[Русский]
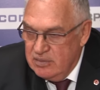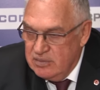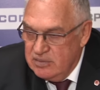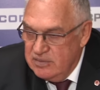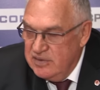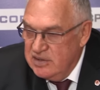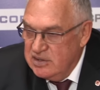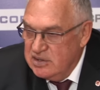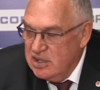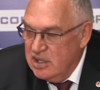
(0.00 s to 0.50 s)

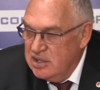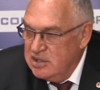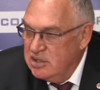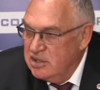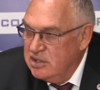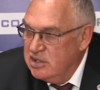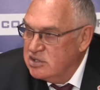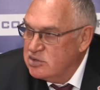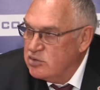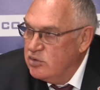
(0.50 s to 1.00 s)
Видите, один
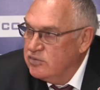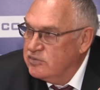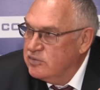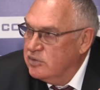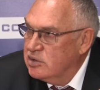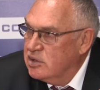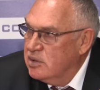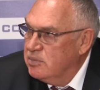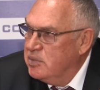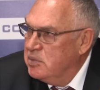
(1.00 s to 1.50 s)
Ясков
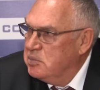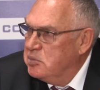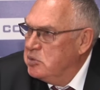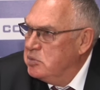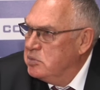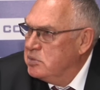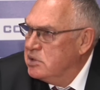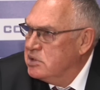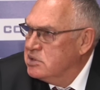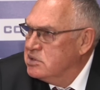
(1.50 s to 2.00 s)
только,
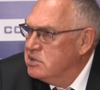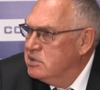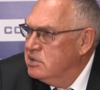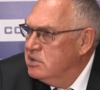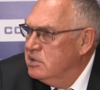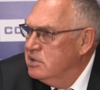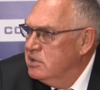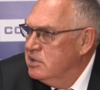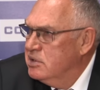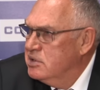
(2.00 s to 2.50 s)
по-моему, раз
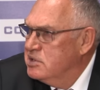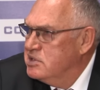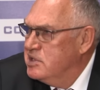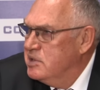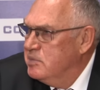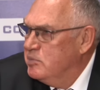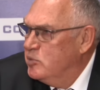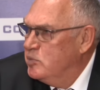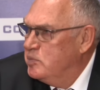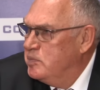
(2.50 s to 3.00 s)

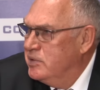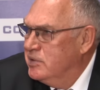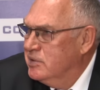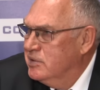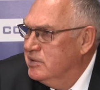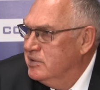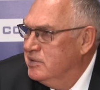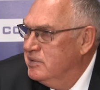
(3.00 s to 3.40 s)
7 упал.